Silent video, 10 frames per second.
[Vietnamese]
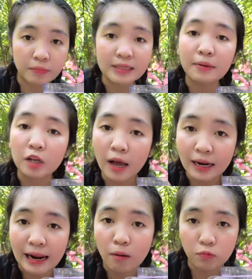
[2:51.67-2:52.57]
miễn sao mình có
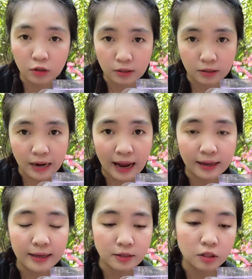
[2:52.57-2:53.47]
thanh long có sữa đặc
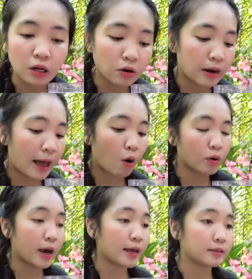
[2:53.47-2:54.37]
với sữa tươi là
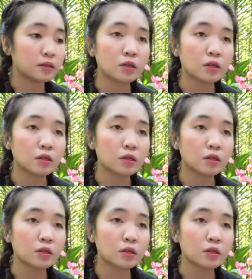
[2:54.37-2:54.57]
ok sữa